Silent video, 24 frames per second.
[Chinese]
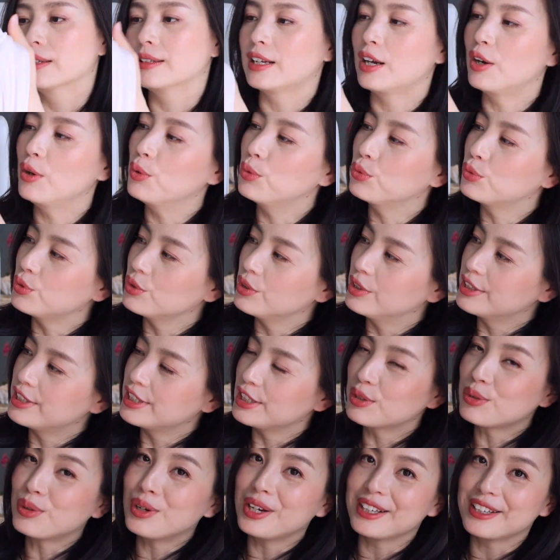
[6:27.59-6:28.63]
然后我觉得
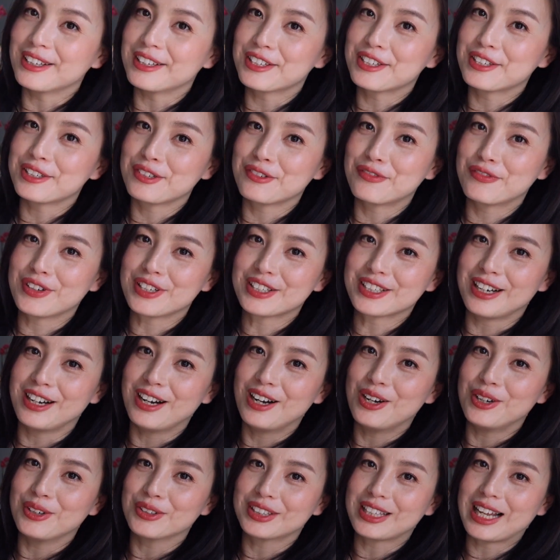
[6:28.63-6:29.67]
这款也是非常
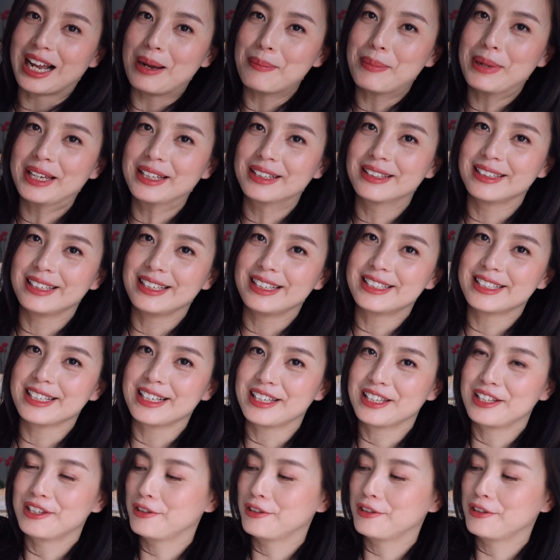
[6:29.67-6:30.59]
好搭配的一件